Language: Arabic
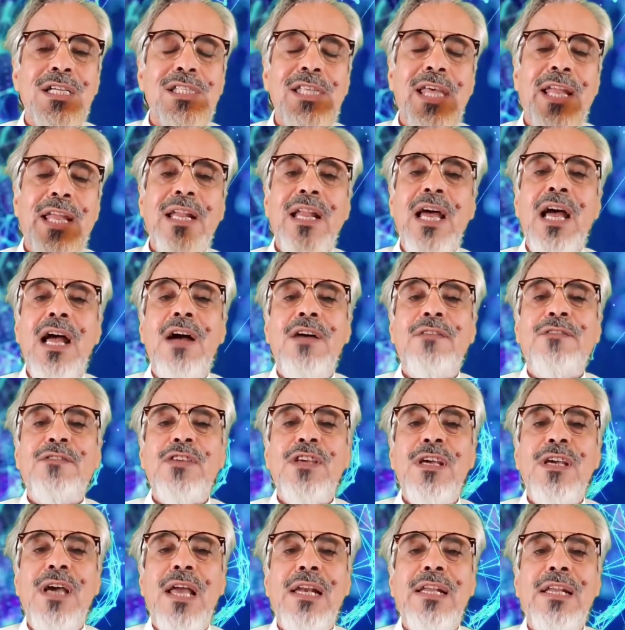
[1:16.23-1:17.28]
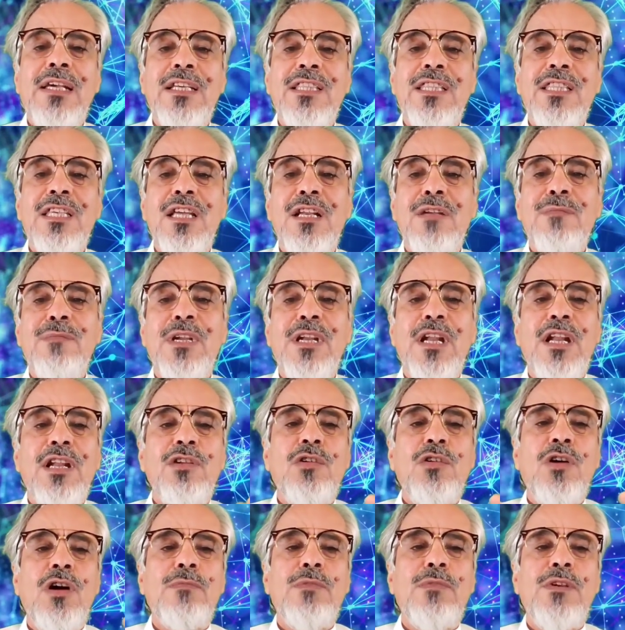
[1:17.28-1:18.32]
صرح فيها الكثير من
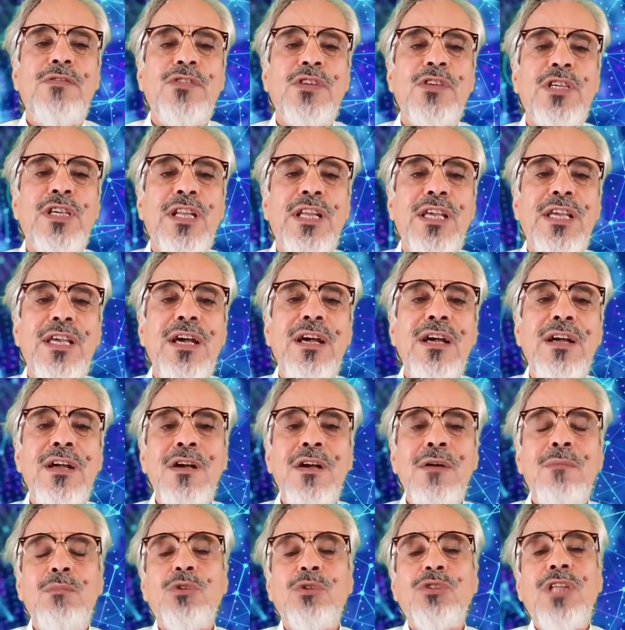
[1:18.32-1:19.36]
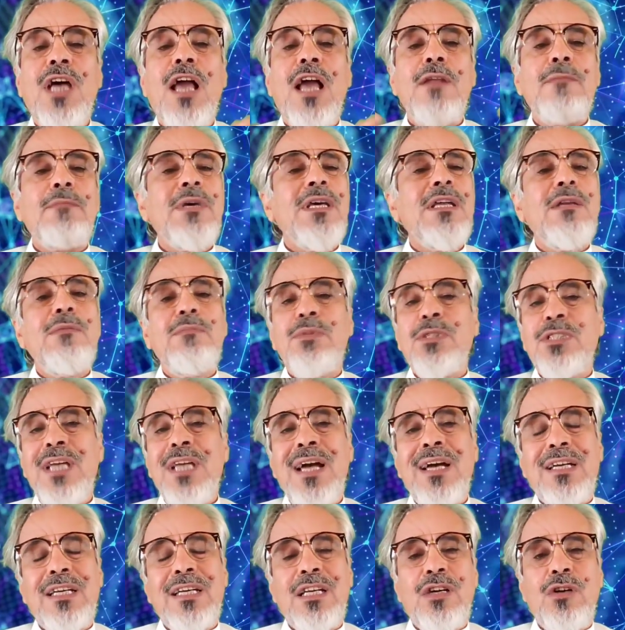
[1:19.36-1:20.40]
النخب الفكريه مطالبين
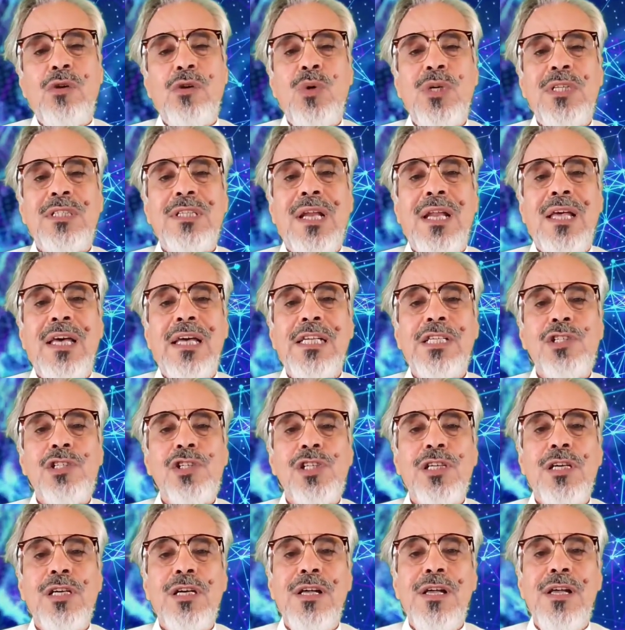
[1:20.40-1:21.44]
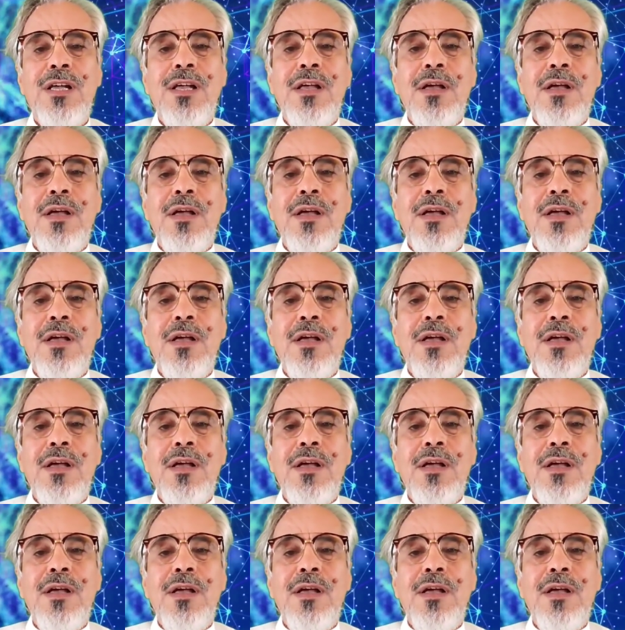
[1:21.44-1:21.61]
بتحقيق الوحده الخليجيه